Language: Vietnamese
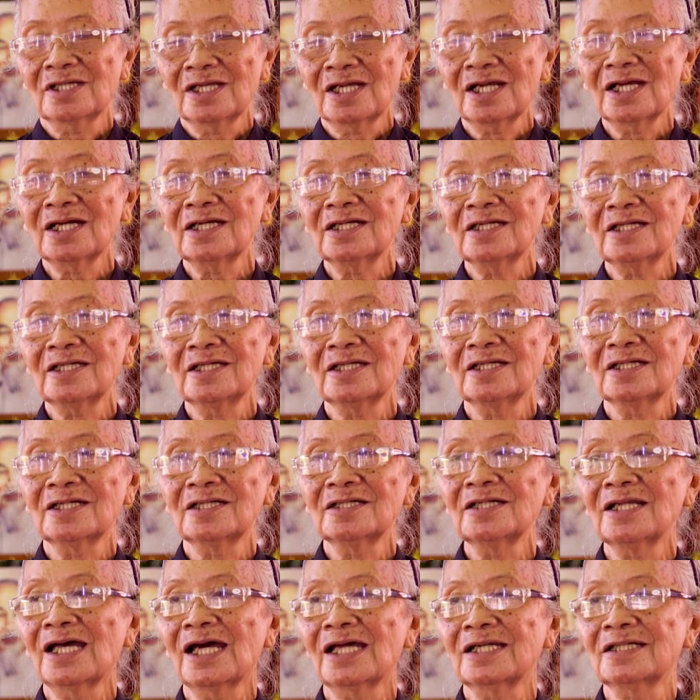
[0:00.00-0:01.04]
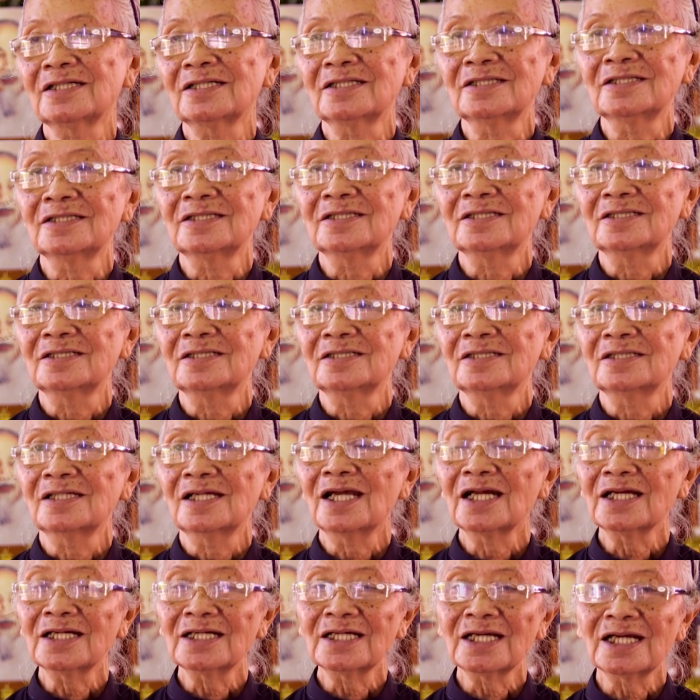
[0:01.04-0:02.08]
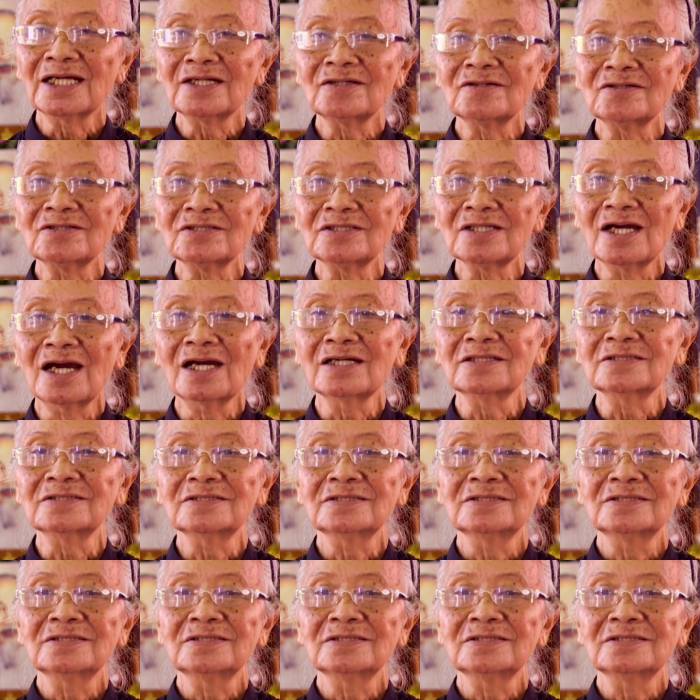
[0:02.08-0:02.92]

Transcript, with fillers: ăn hiền ở lành, ăn ngay nói thật,